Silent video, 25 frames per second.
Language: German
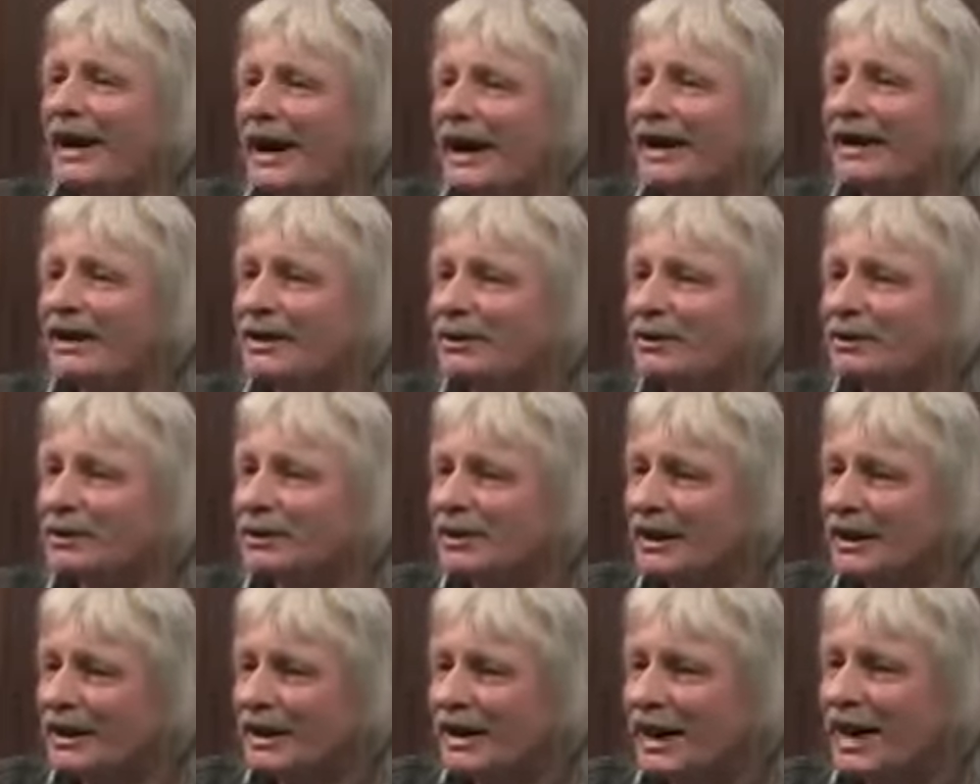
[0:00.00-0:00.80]
keine
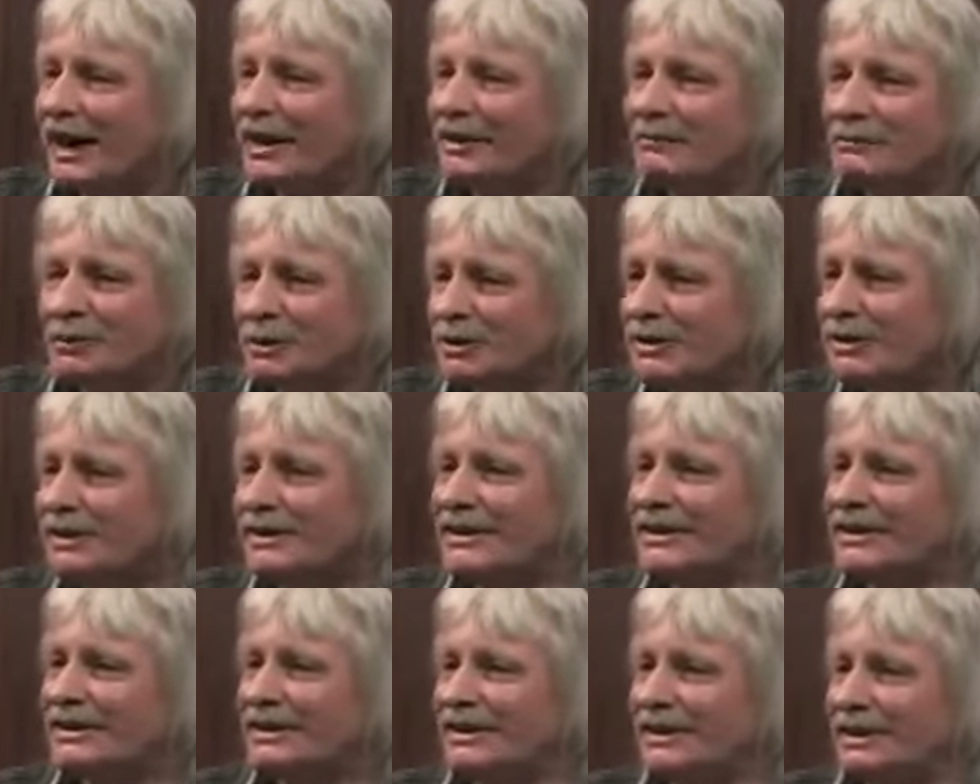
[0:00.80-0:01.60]

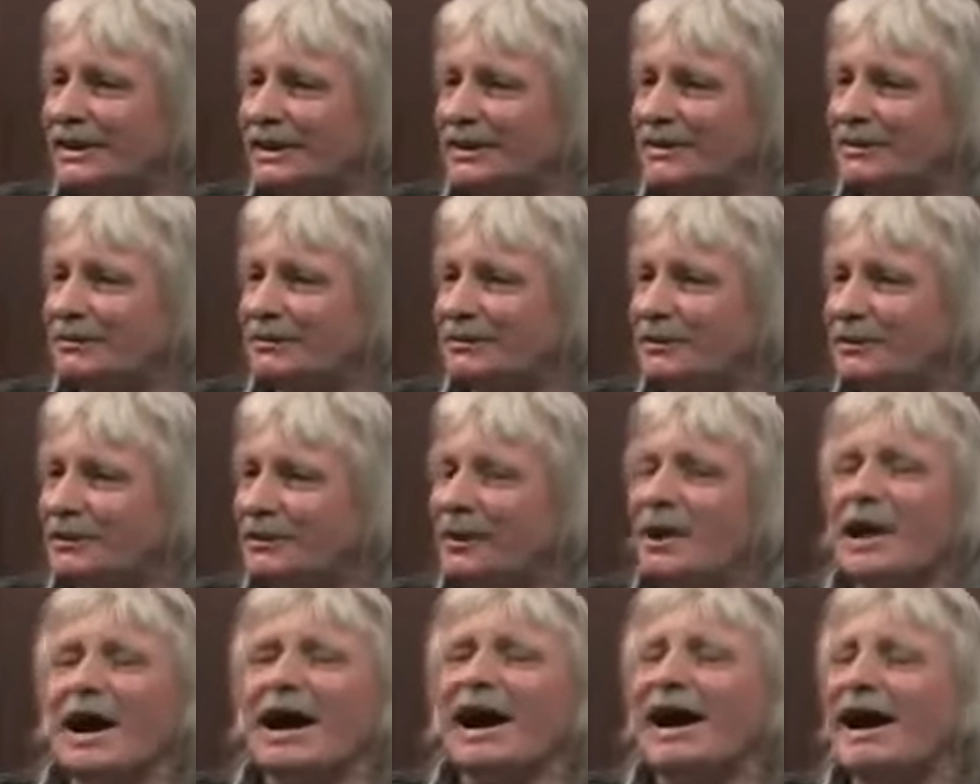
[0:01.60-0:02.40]
Originalwurzel
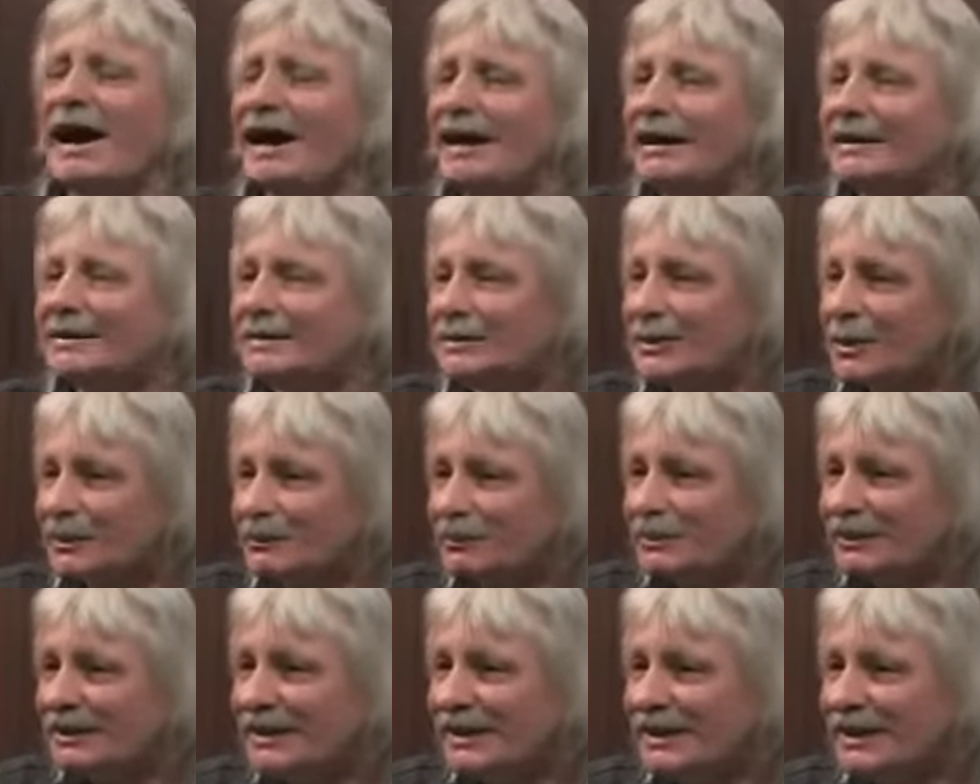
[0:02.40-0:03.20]
irgendwo, als
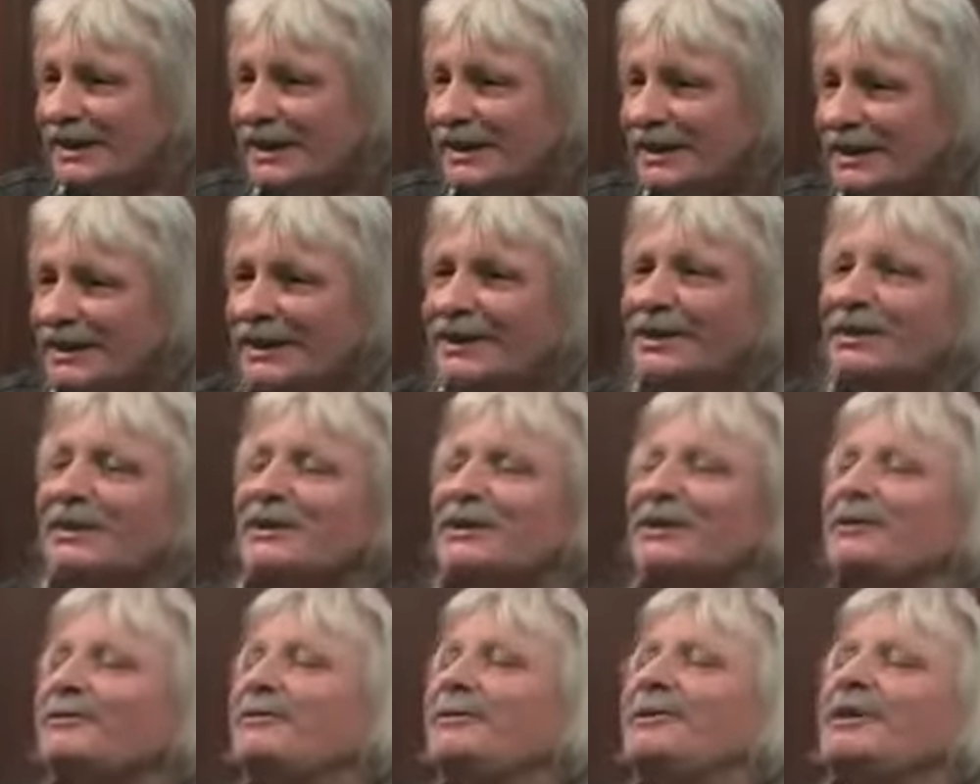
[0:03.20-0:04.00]
ob sie
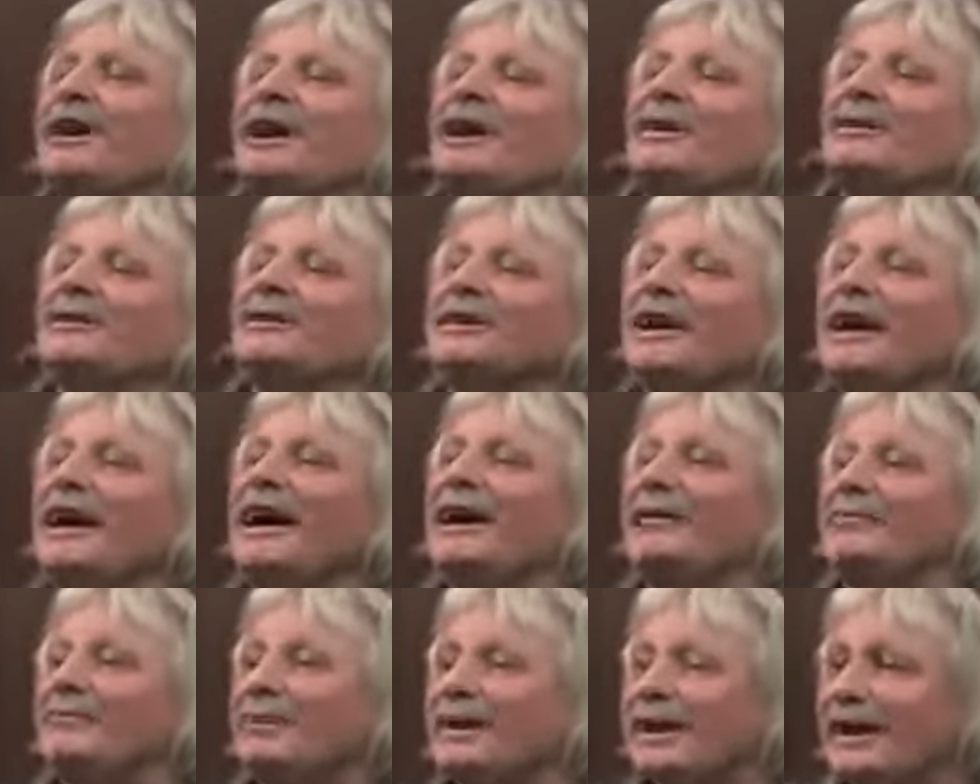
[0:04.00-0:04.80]
von
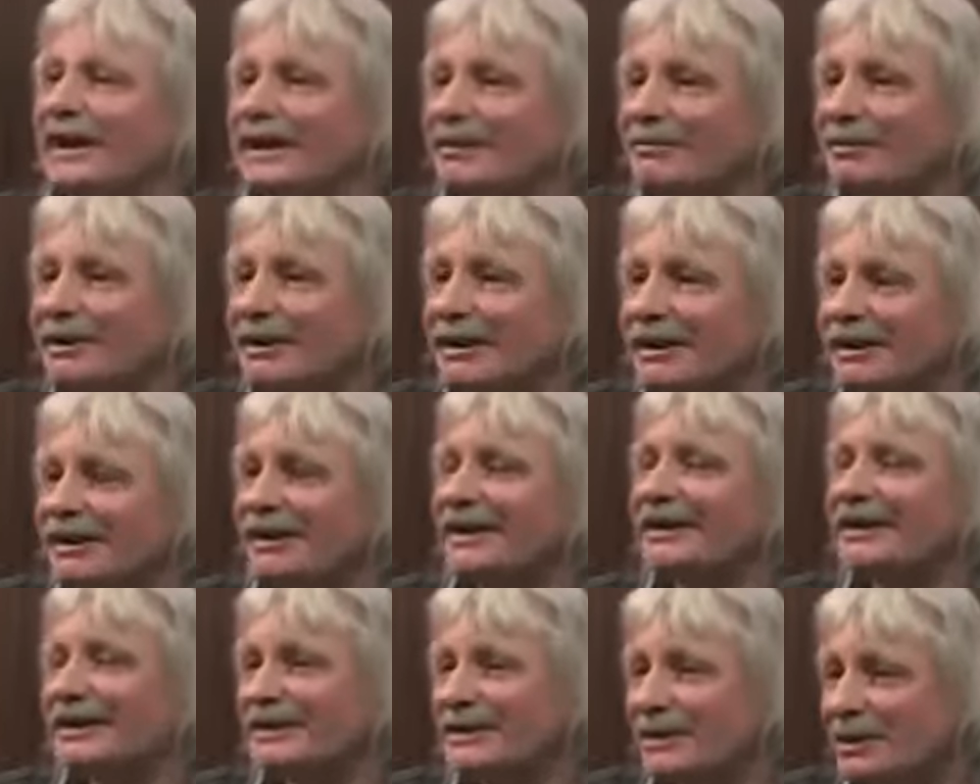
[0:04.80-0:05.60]
außerhalb käme.
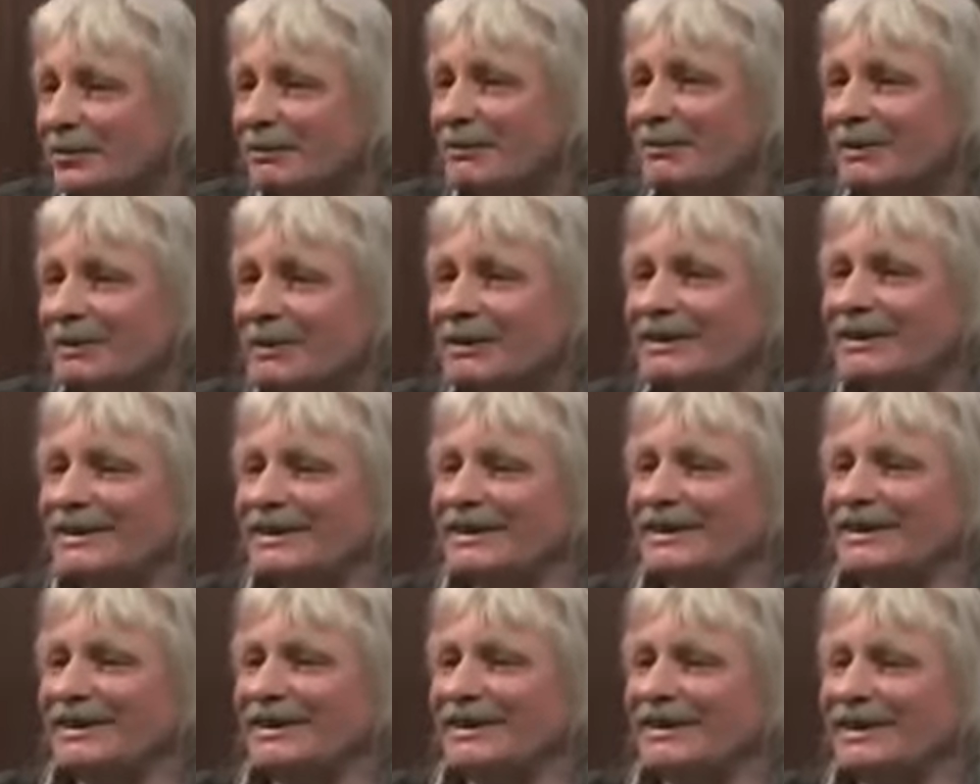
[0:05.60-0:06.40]
Das hat man.
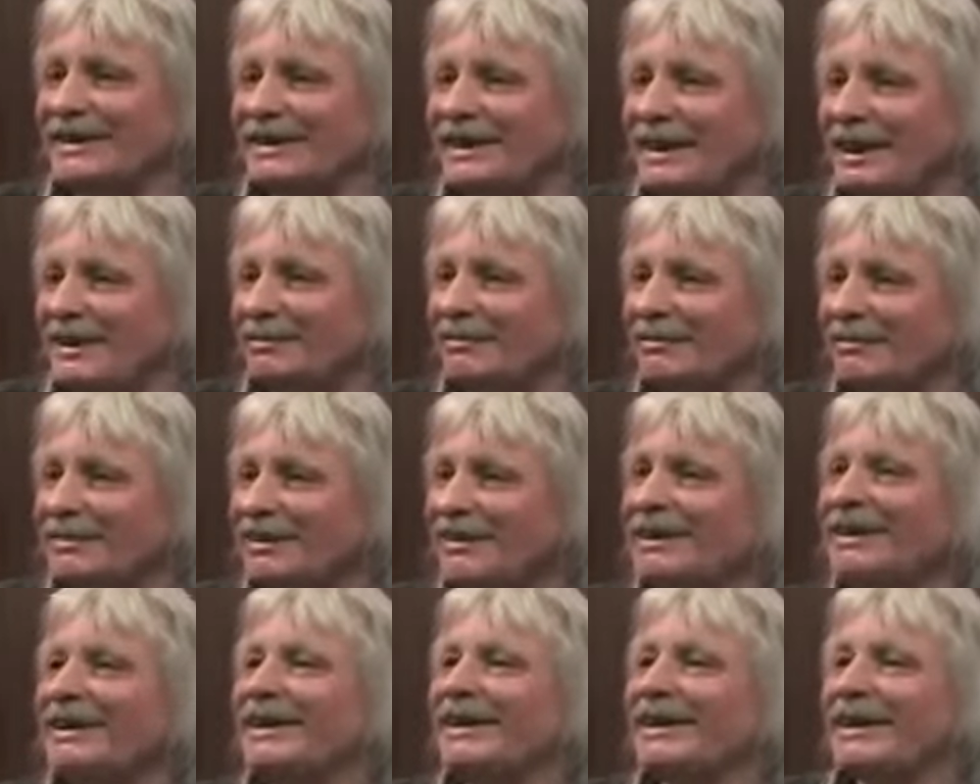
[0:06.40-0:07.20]
so als
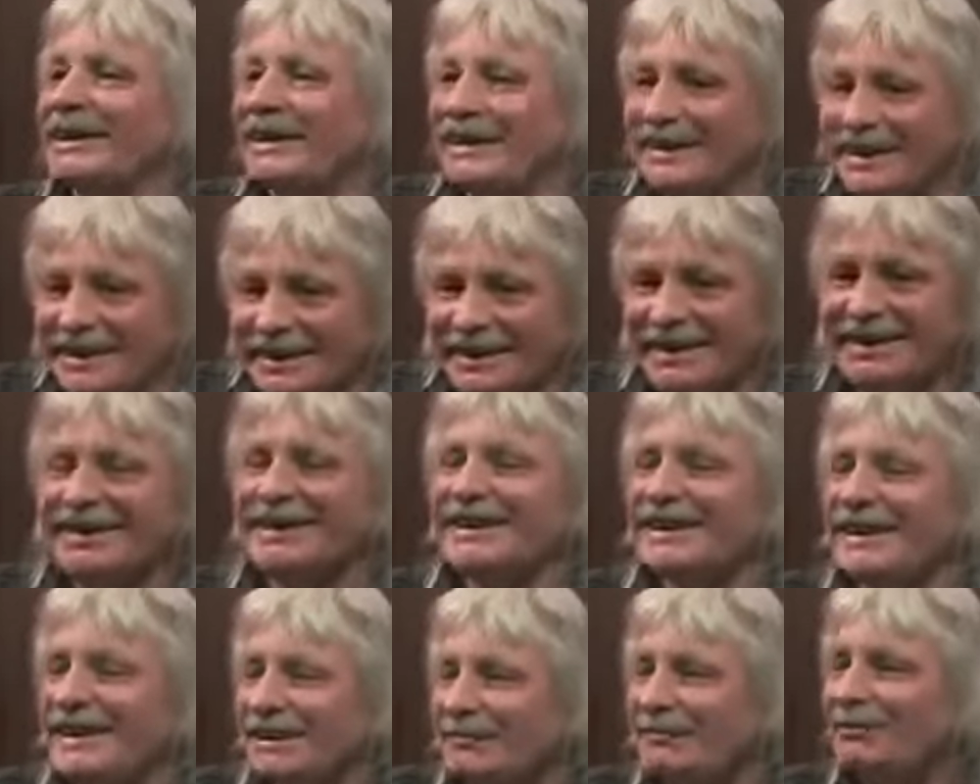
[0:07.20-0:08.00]
Nebensatz
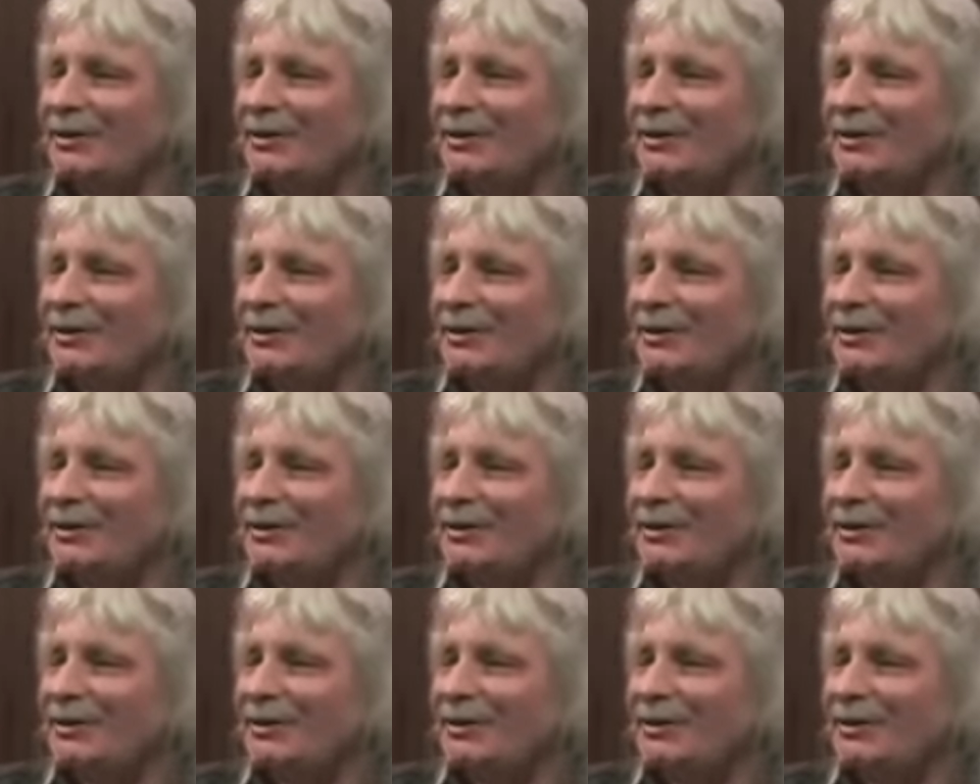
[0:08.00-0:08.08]
zumindest